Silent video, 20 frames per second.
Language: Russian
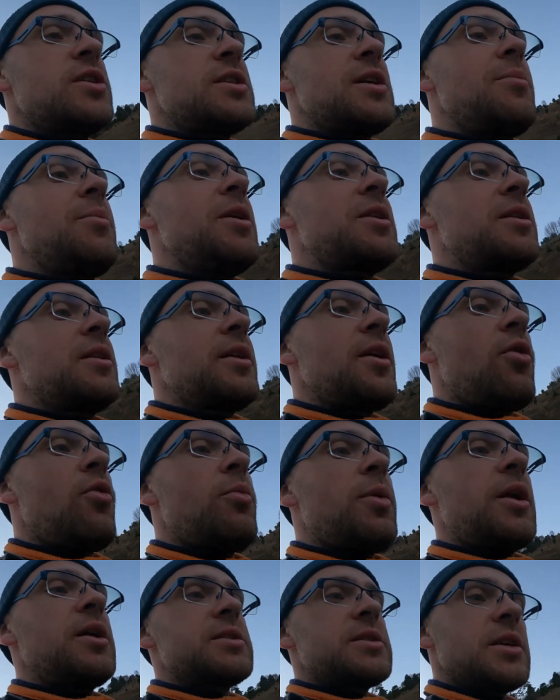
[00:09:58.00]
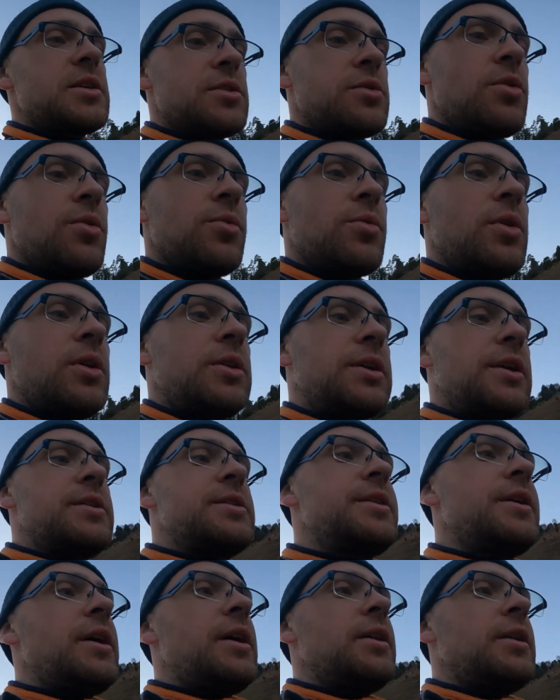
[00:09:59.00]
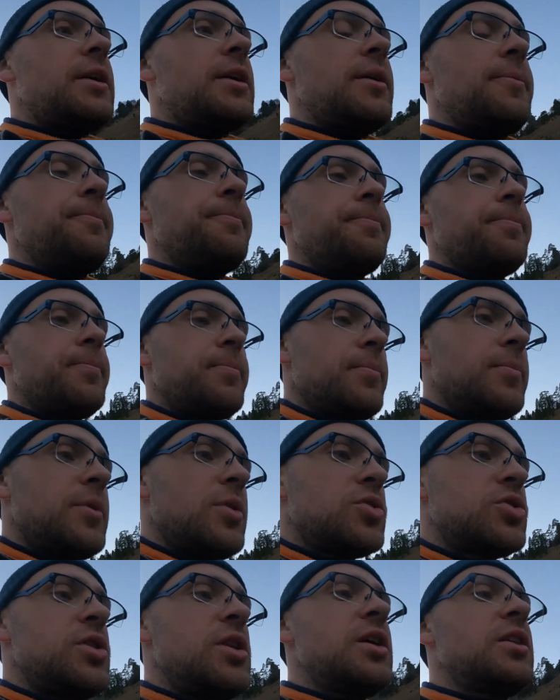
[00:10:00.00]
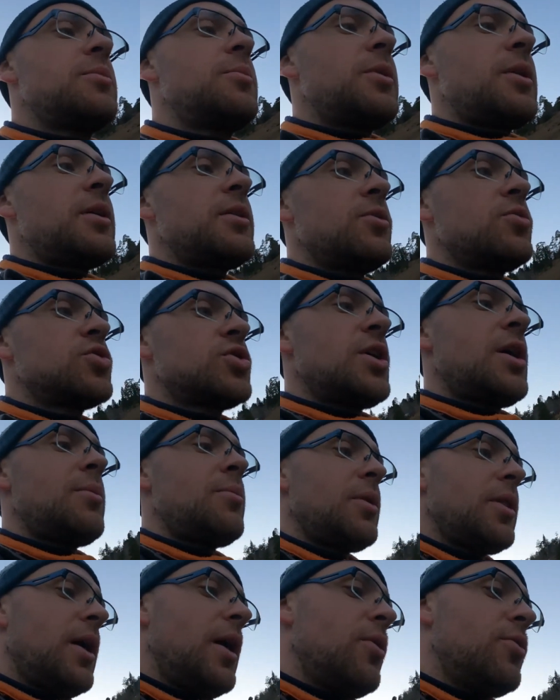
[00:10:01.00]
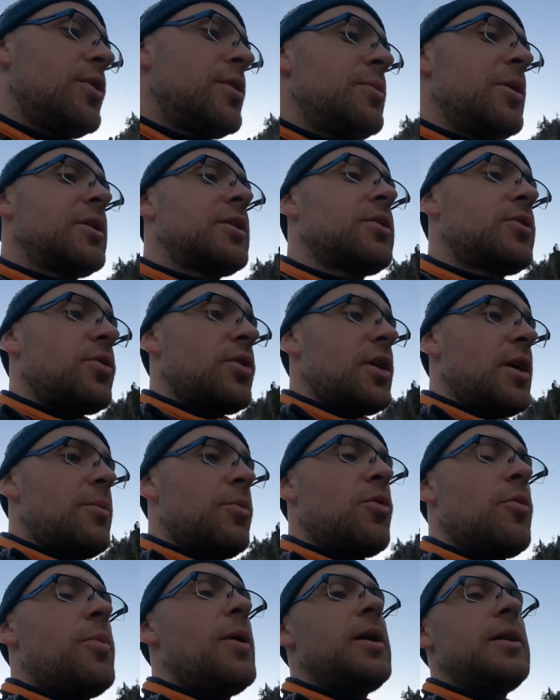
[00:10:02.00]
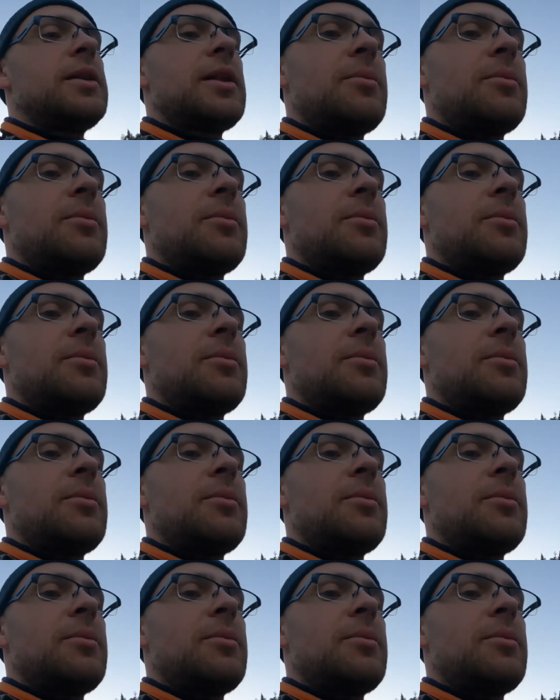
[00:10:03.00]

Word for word: я заметил, я убрал заслонку от радиатора, потому что летом она не нужна была, а у ребят, которых я покупал,